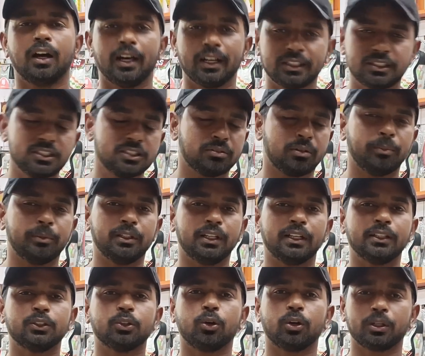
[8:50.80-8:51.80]
हर चीज़ वहाँ मिल
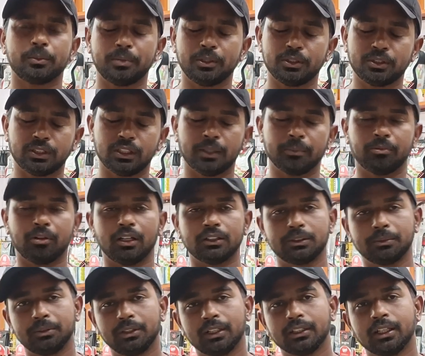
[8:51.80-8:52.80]
जाएगी तो और भी ईजी आप वहाँ
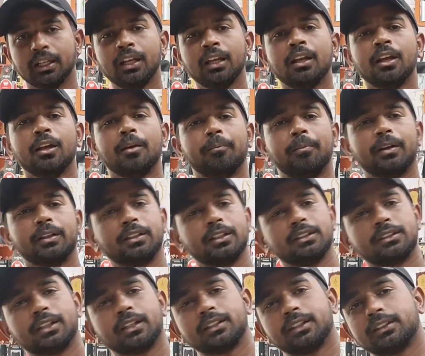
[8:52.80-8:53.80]
से भी जाके
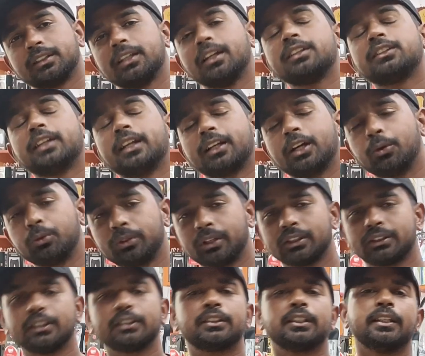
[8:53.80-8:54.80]
परचेज कर सकते हैं चेकआउट
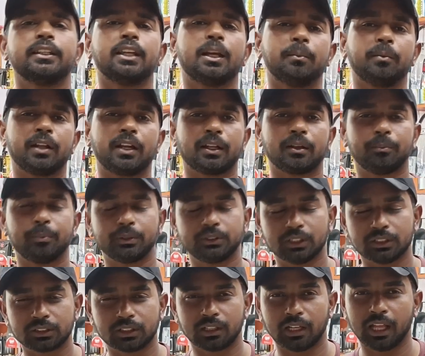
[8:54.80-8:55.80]
कर सकते हैं कि हमारा
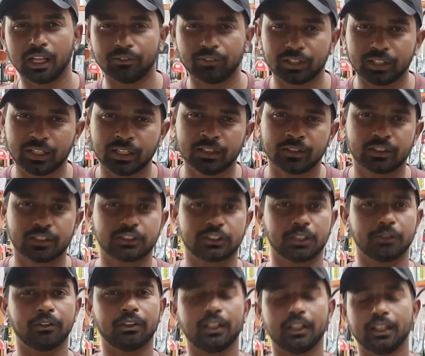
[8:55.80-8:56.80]
बिजनेस रिलायबल है
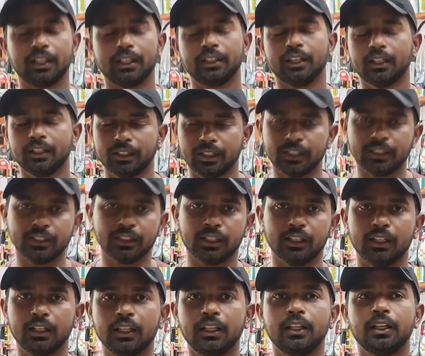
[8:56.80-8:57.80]
ट्रस्टेबल है या नहीं
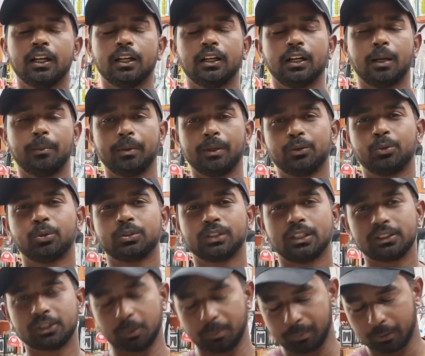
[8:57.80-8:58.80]
है हमें दो
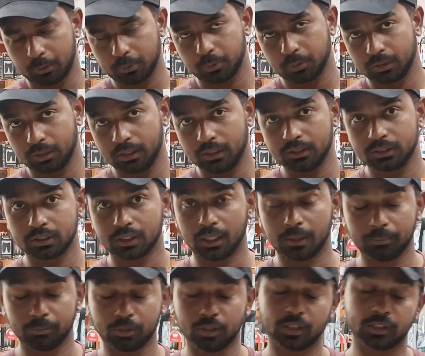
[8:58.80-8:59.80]
साल से ऊपर जो क्या इस
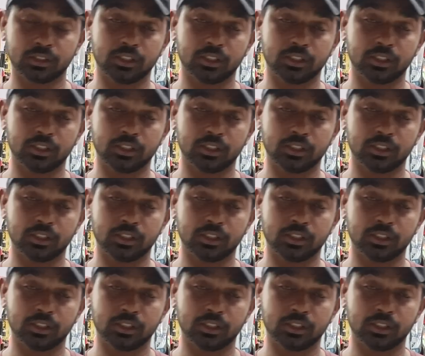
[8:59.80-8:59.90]
काम को